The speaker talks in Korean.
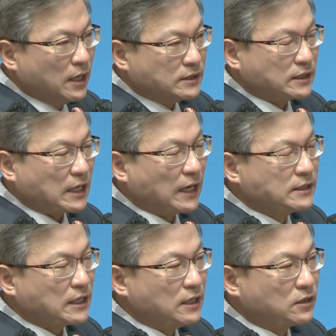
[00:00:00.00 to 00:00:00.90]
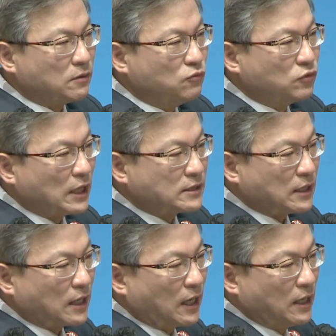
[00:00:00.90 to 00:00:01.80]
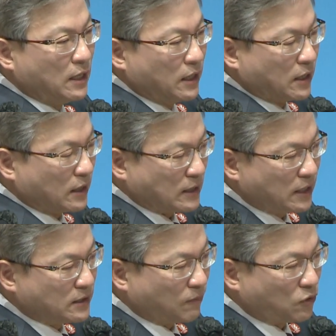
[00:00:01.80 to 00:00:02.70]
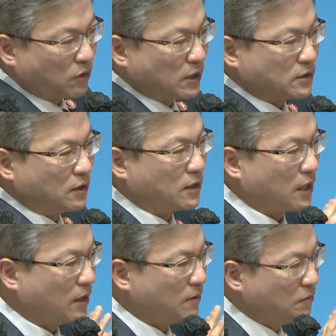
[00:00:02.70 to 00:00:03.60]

이제 장자였던 문하세가 이렇게 자리 잡도록 해서 이렇게